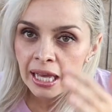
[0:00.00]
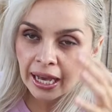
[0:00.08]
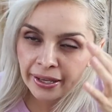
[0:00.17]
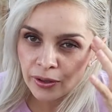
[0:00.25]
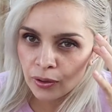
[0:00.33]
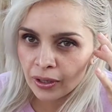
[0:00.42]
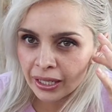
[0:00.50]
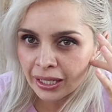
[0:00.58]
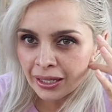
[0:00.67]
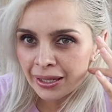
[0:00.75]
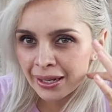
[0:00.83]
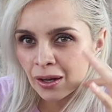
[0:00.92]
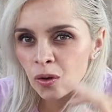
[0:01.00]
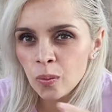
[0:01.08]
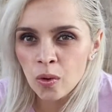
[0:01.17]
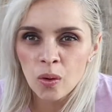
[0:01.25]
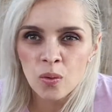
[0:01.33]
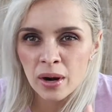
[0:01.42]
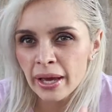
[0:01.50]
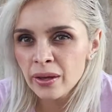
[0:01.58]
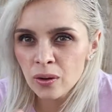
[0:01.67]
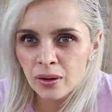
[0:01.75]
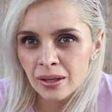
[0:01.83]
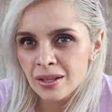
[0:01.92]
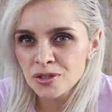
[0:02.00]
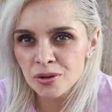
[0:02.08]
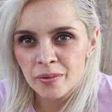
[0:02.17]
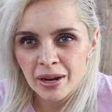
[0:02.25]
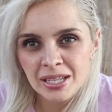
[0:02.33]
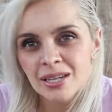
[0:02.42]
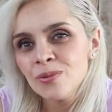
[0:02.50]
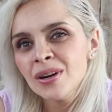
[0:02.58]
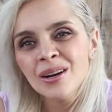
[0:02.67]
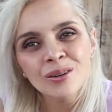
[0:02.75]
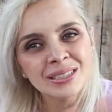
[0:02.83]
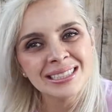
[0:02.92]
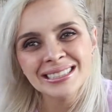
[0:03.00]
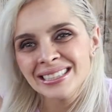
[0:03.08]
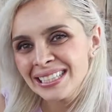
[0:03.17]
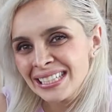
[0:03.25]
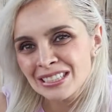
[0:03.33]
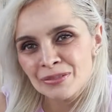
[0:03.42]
aioli, era como un aioli de sriracha, una cosa así